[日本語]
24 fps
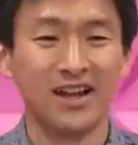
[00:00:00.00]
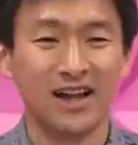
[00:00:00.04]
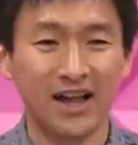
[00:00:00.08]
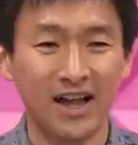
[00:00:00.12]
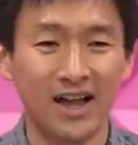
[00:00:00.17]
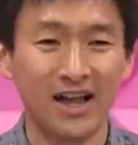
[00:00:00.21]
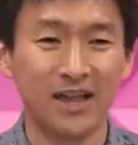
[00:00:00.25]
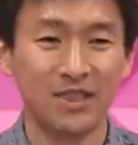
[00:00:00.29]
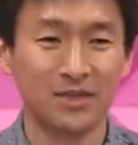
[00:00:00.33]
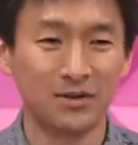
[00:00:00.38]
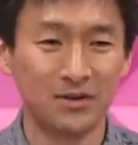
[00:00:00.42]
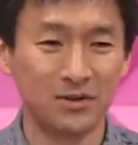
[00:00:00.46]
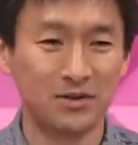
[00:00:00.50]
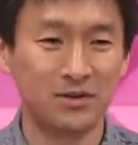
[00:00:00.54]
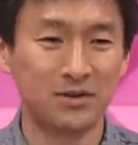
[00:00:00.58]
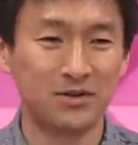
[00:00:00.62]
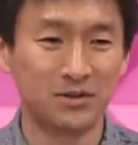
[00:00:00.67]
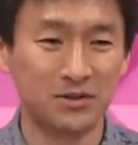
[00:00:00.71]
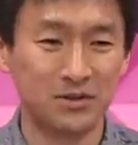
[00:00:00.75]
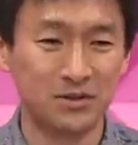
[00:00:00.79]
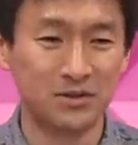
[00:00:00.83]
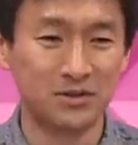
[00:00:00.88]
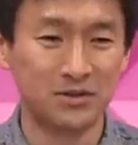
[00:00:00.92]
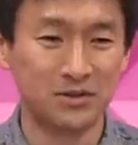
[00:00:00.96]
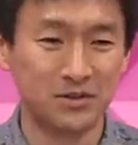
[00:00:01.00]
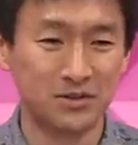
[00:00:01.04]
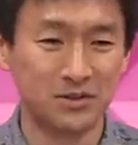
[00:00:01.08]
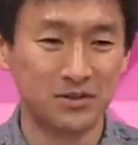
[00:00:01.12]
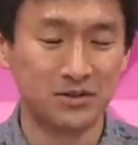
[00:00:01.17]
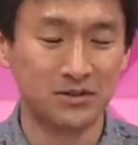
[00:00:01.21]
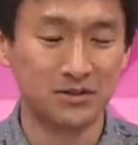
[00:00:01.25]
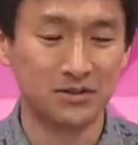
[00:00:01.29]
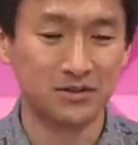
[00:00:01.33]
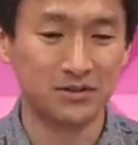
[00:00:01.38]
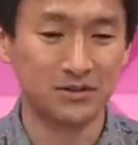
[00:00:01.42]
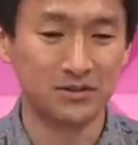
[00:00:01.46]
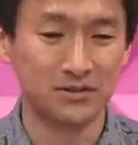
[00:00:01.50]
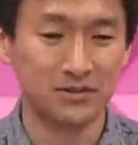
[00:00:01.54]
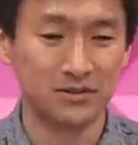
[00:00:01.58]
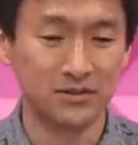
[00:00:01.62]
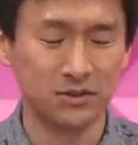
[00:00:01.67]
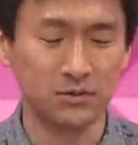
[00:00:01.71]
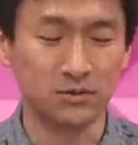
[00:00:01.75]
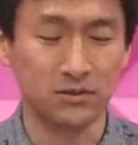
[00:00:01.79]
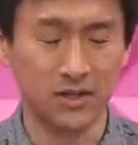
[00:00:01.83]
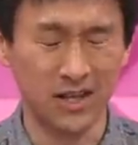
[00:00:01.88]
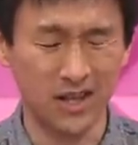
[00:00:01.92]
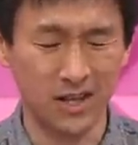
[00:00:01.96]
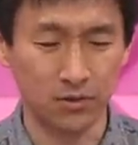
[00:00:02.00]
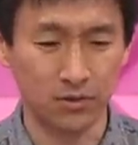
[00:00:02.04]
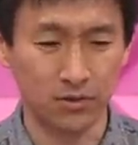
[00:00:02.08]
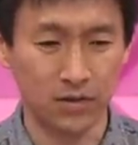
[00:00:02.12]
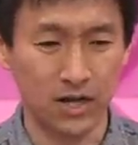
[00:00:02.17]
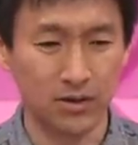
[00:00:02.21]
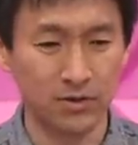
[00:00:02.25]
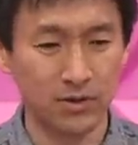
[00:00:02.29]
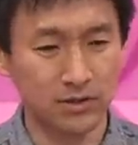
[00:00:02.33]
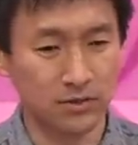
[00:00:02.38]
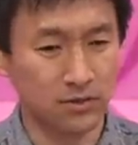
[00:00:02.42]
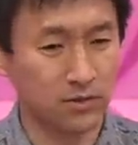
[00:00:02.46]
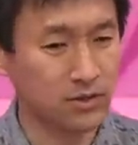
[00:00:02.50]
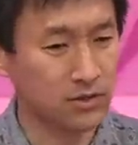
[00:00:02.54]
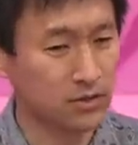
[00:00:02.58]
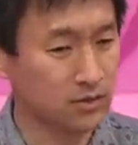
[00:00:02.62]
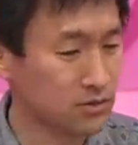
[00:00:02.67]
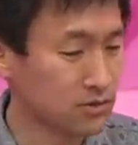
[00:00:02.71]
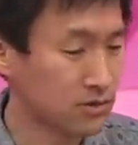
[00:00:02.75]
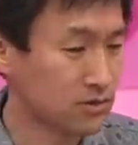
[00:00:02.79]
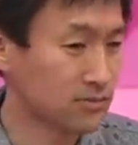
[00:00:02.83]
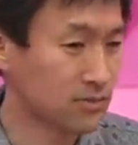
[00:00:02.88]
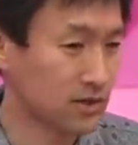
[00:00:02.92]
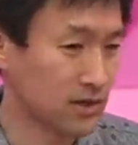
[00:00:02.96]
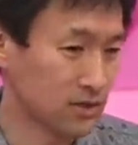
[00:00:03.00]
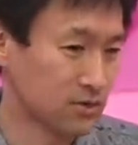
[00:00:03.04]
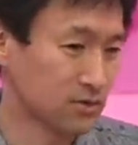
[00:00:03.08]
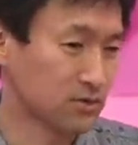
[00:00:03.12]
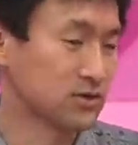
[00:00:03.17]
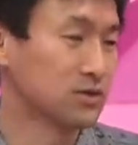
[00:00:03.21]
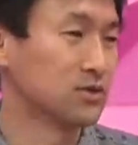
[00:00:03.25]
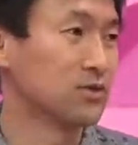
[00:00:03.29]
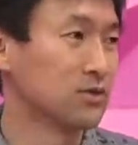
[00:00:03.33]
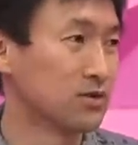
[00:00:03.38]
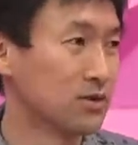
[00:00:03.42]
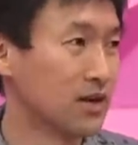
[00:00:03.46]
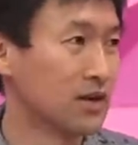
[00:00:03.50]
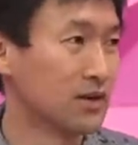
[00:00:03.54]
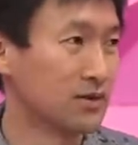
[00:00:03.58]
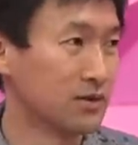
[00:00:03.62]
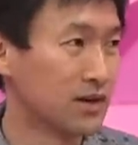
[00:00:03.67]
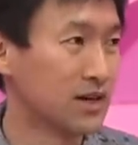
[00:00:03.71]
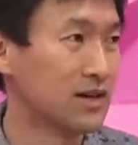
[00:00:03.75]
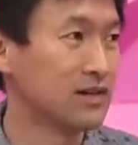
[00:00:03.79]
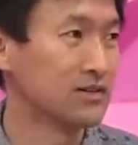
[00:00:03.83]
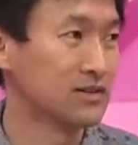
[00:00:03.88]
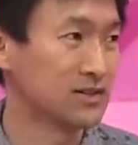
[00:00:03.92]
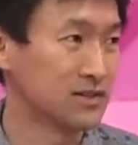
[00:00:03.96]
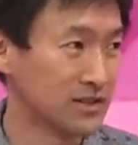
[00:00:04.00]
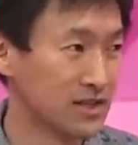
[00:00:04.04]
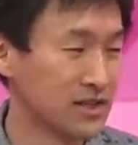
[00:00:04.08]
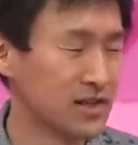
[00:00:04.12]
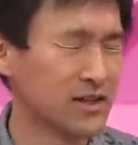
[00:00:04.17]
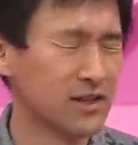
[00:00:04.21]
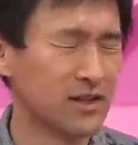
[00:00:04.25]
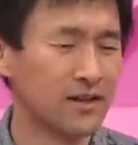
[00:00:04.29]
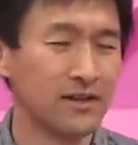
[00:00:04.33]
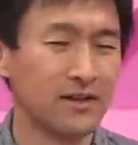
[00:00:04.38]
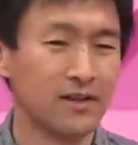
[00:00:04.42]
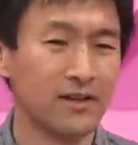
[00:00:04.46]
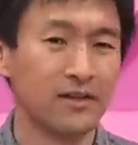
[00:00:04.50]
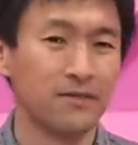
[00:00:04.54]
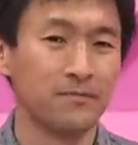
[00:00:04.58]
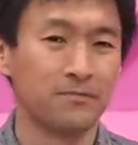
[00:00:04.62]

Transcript: あのーそうですねあの川沿いの、まあ、一つのあのハウスで、